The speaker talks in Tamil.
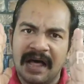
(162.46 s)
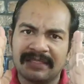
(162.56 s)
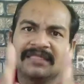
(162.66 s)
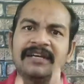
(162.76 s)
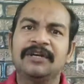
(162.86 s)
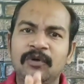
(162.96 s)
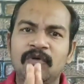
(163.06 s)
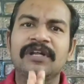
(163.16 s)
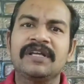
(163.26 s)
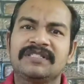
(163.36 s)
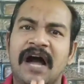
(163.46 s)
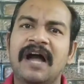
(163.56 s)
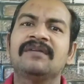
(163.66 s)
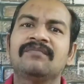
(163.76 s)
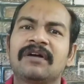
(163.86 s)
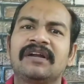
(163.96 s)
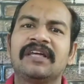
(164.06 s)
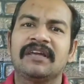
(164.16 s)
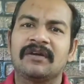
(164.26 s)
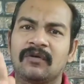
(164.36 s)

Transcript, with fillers: அந்த டியூட்டி ஜாயின் பண்ணி